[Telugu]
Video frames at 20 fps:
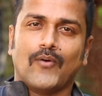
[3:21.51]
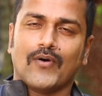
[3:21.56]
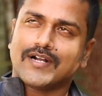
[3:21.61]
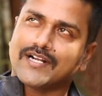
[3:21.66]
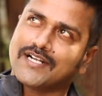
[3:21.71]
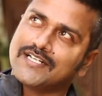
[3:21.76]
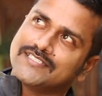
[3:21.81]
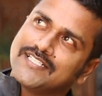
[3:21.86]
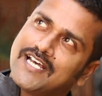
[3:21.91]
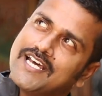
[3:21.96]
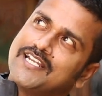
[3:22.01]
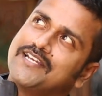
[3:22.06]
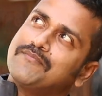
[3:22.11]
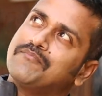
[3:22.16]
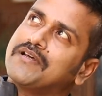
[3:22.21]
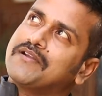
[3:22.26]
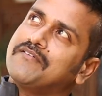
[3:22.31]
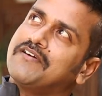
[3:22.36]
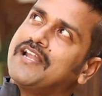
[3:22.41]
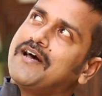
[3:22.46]
ఒక్కసారి
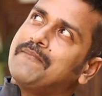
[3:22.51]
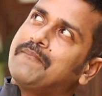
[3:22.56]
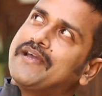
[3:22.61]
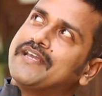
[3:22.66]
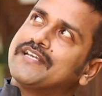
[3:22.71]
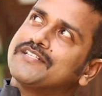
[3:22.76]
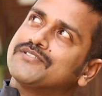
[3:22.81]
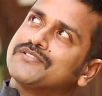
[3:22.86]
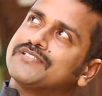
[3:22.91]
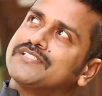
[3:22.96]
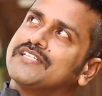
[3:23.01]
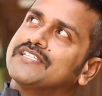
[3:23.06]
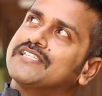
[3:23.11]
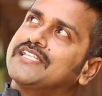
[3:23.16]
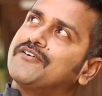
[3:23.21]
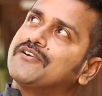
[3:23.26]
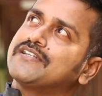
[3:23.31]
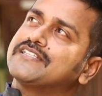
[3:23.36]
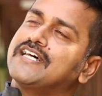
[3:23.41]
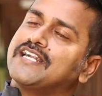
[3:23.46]
మనం అలా పైకి చూసి
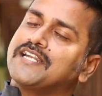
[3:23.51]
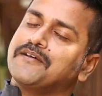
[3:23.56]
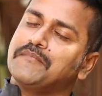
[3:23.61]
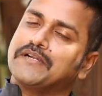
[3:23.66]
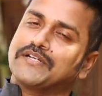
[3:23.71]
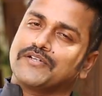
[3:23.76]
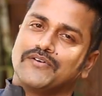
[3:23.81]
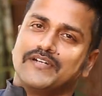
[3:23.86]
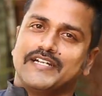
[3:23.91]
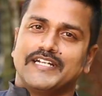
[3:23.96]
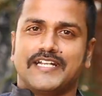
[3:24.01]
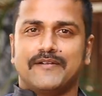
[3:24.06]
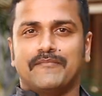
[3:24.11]
దేవుడికి దండం పెట్టుకొని